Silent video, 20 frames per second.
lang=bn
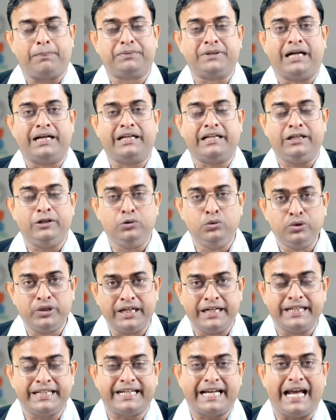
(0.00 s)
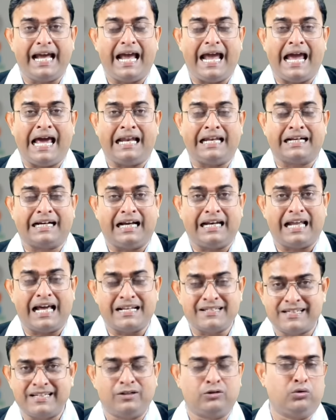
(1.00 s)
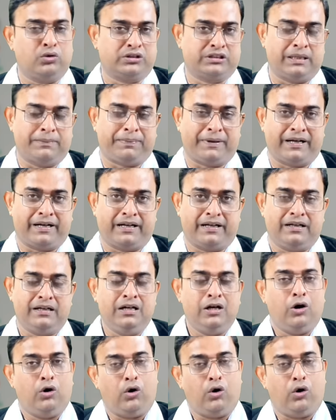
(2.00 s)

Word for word: আপনার ইউরিনকে অ্যালকালাইজিং করতে পারে